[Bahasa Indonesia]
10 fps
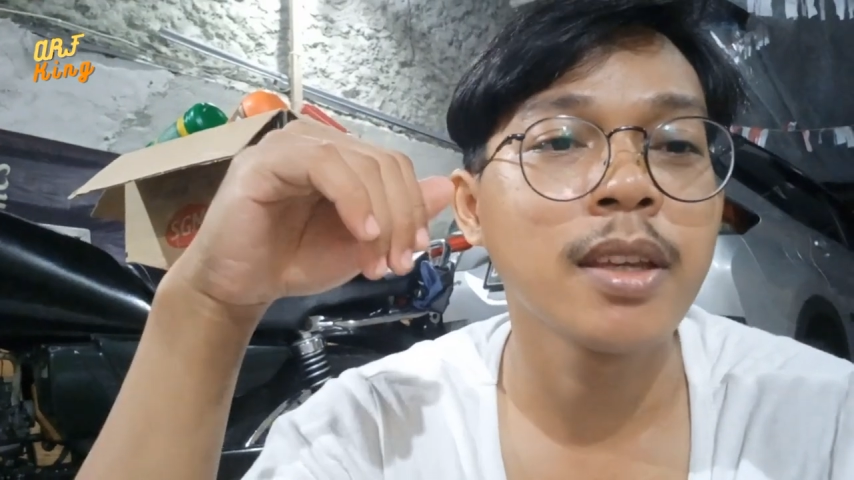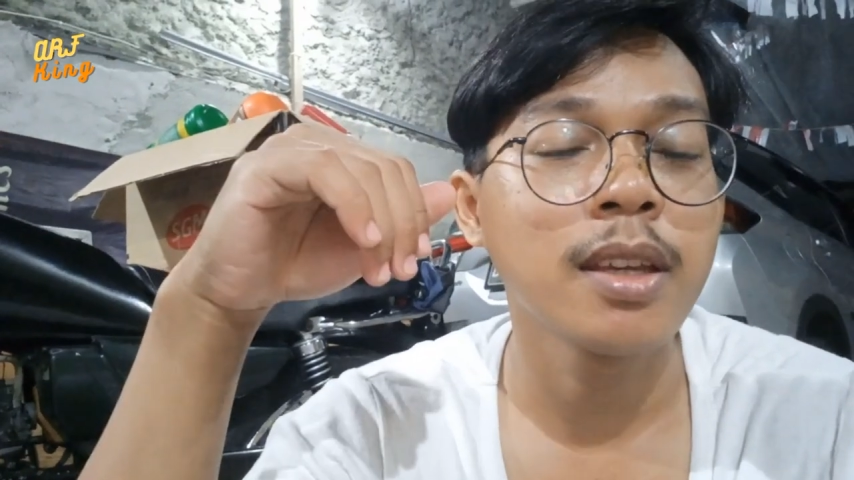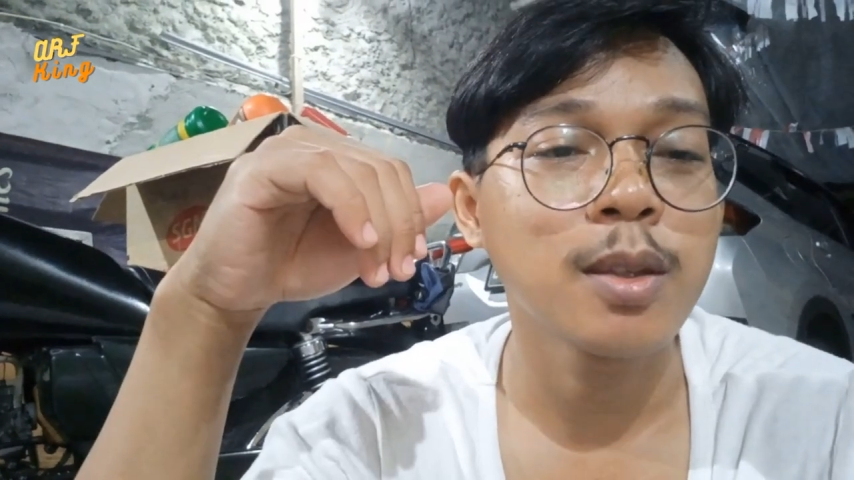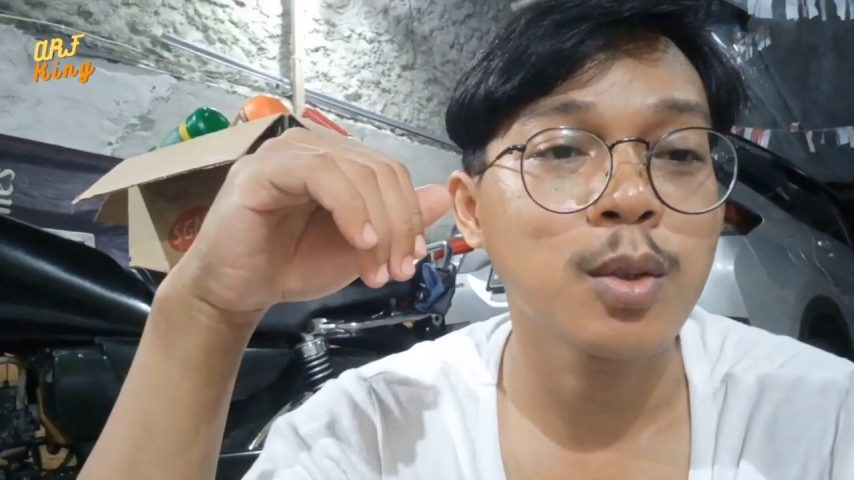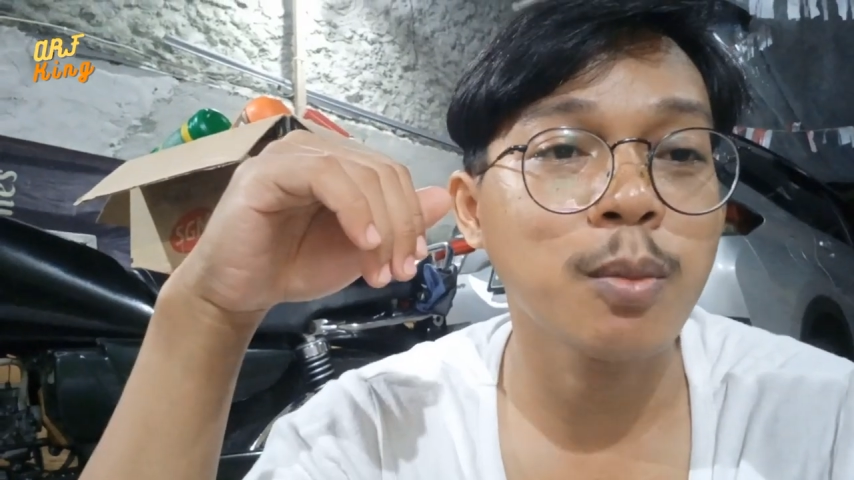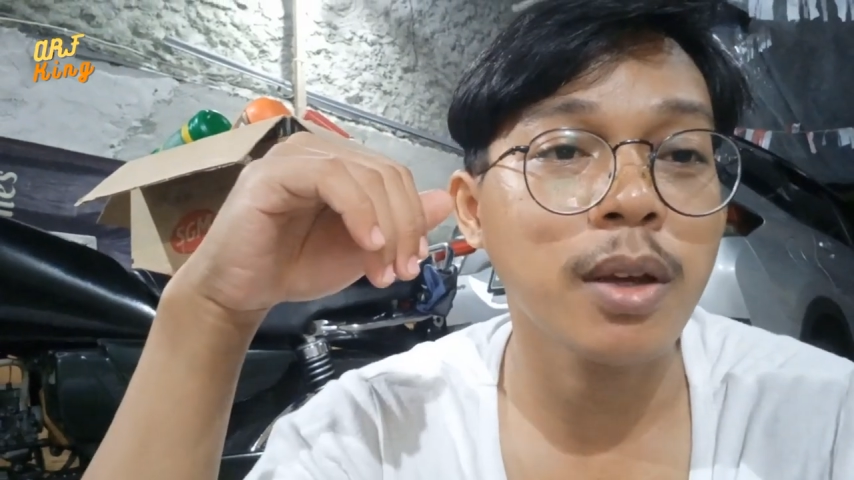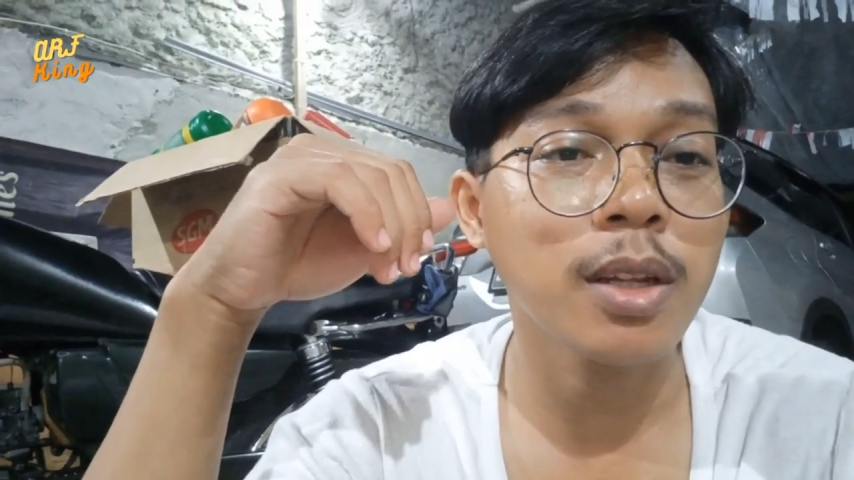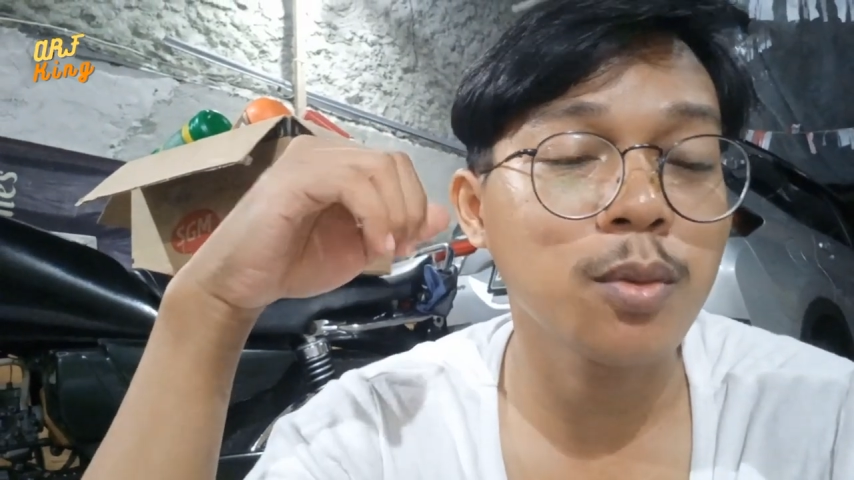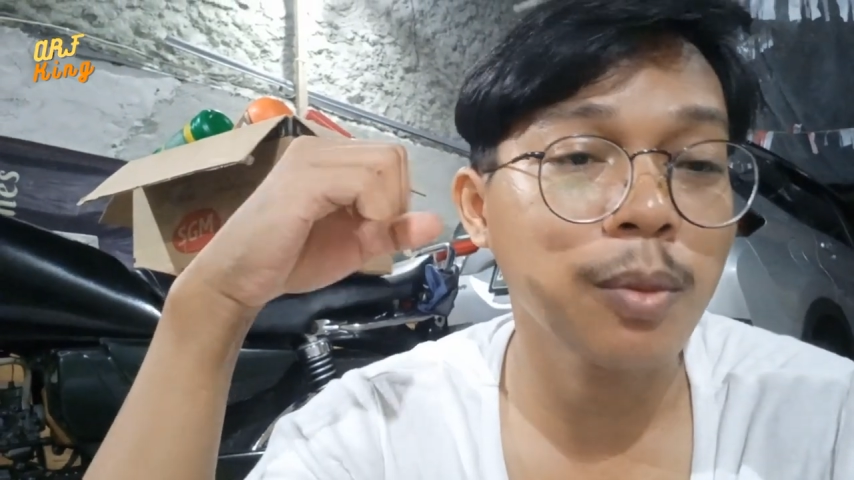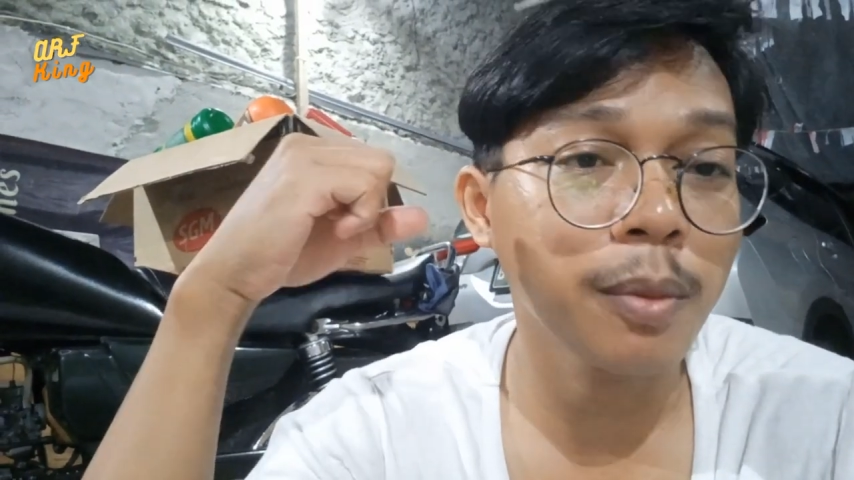itu
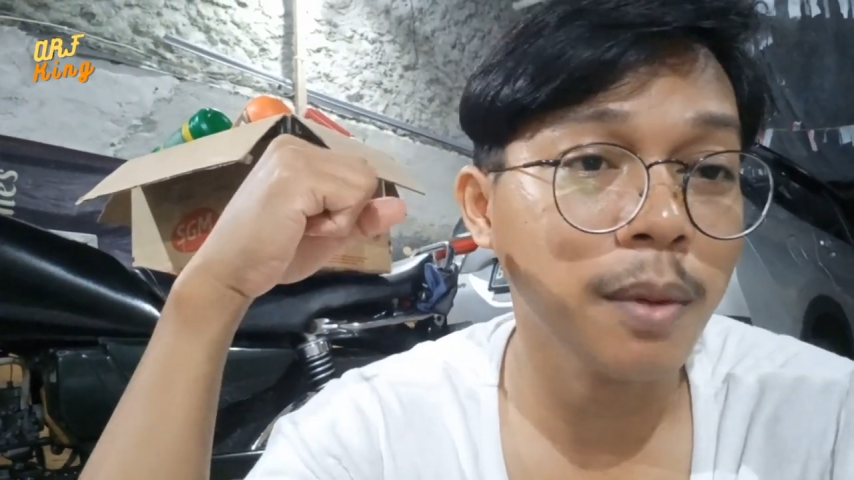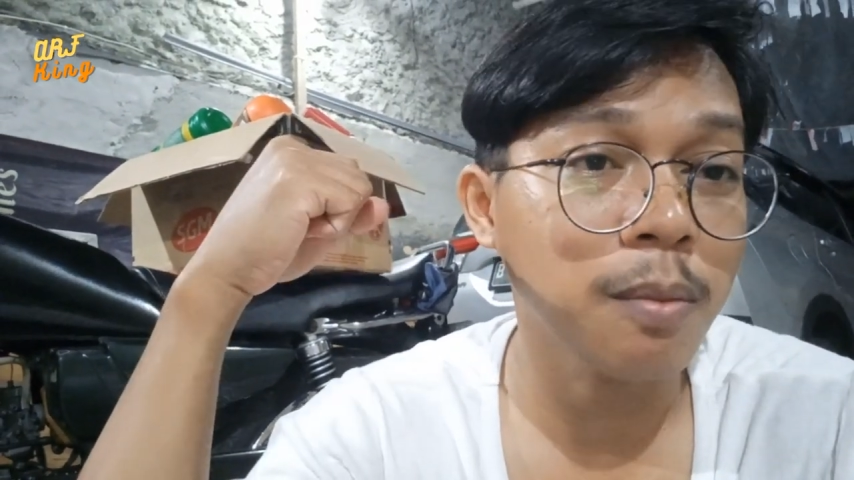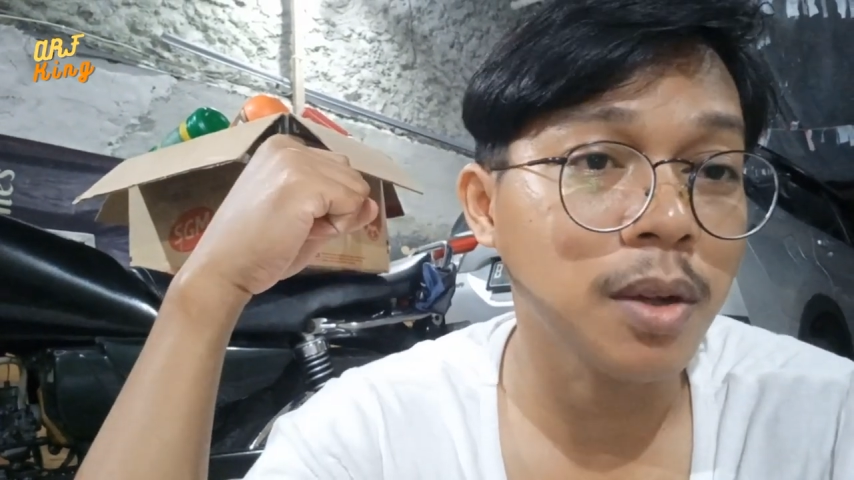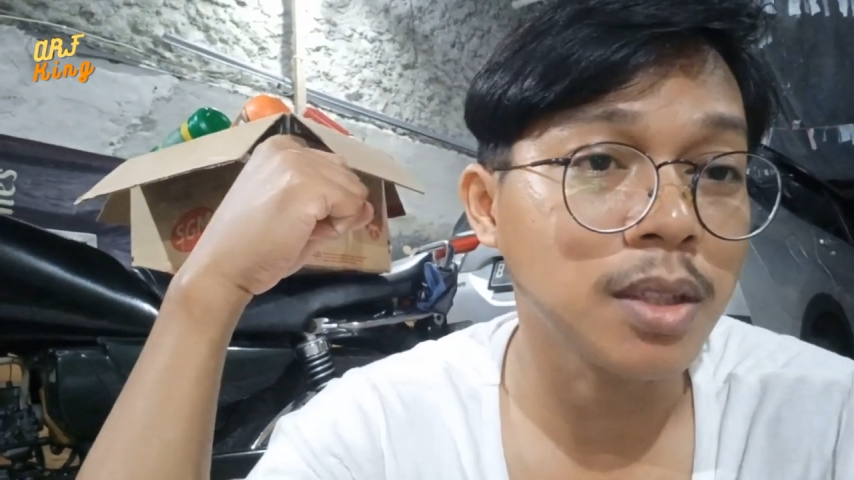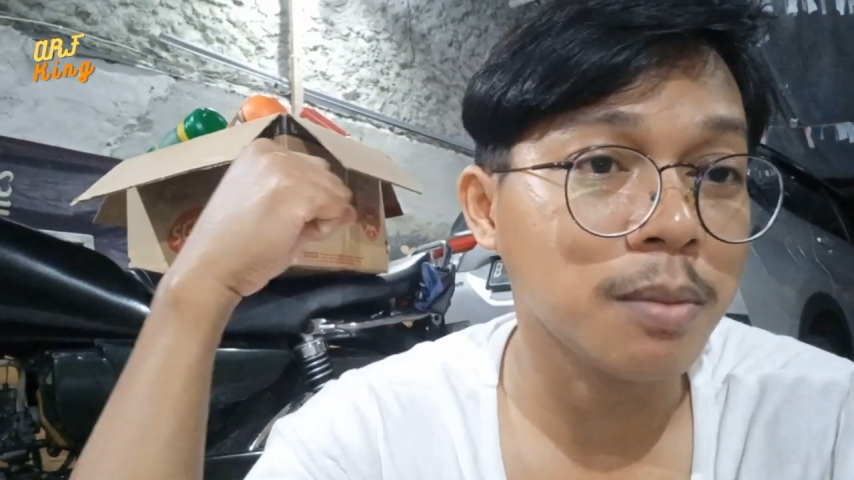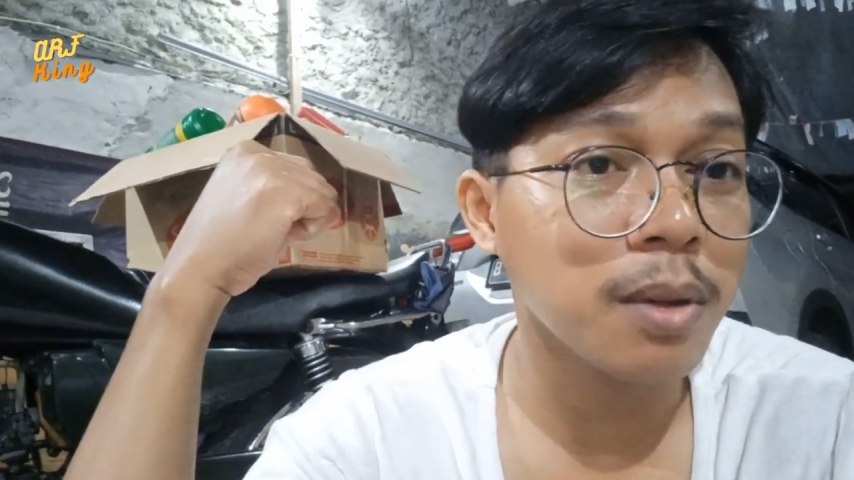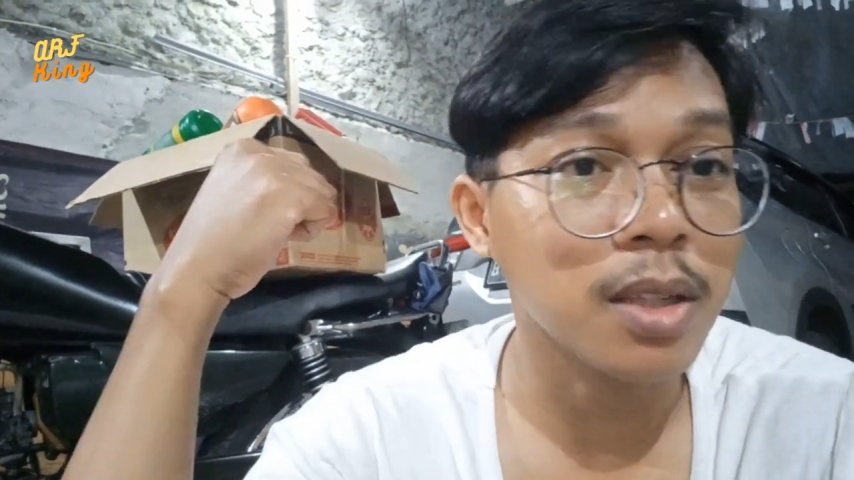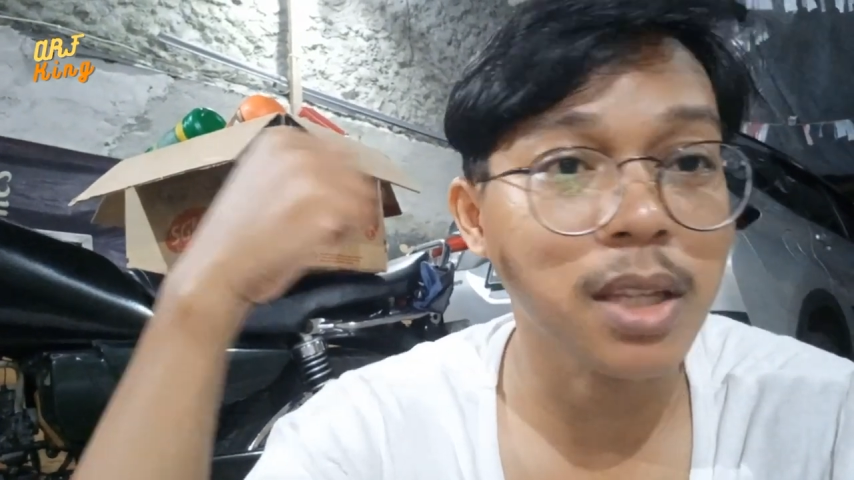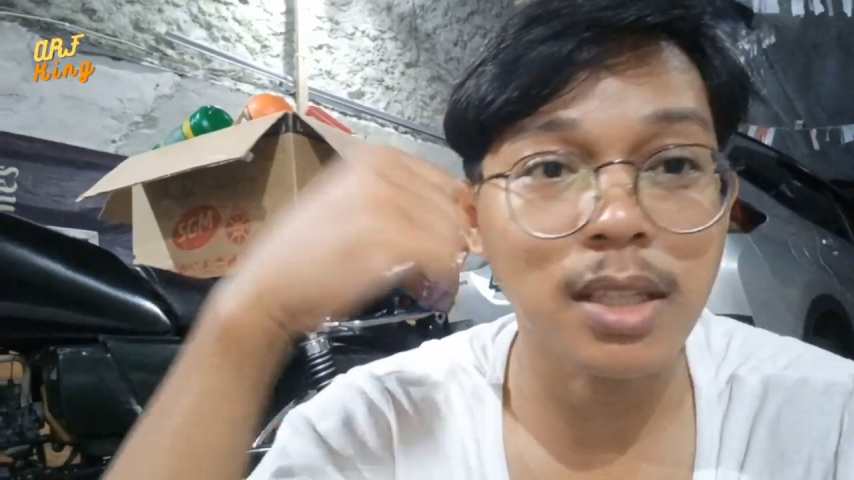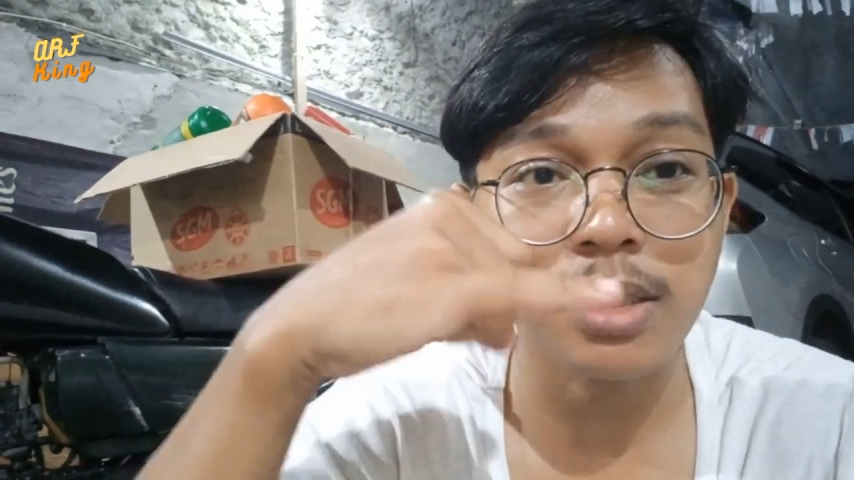kemarin gue memang banyak
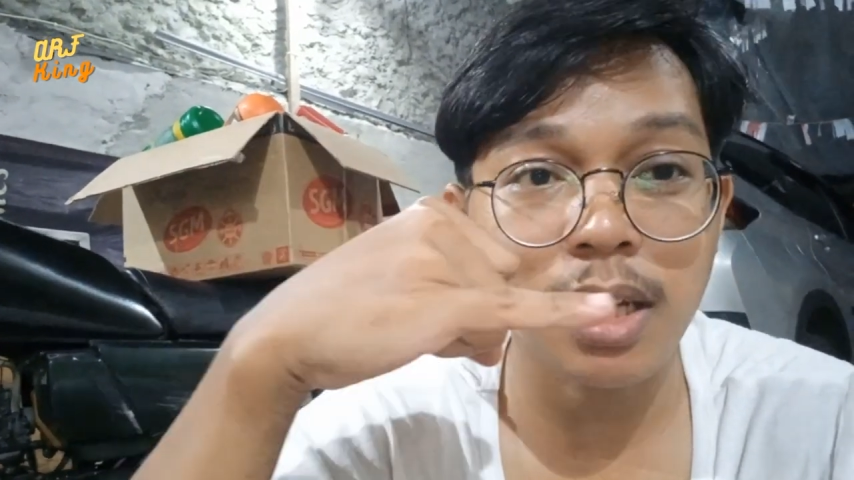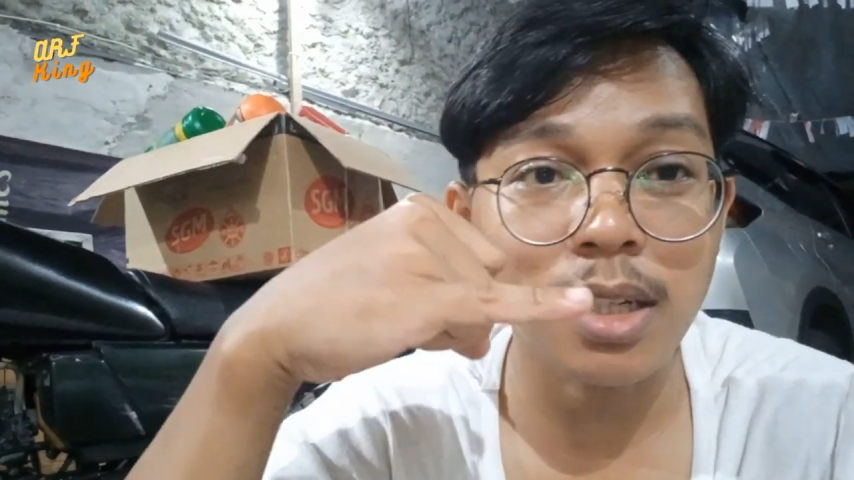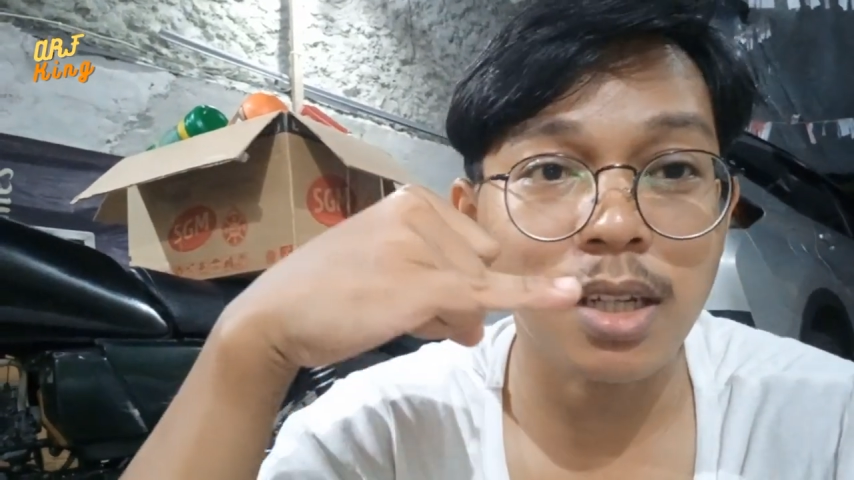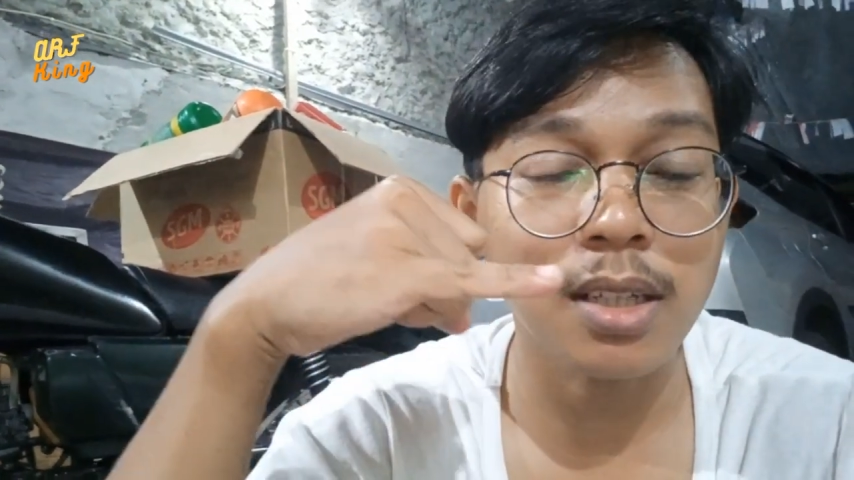banget acara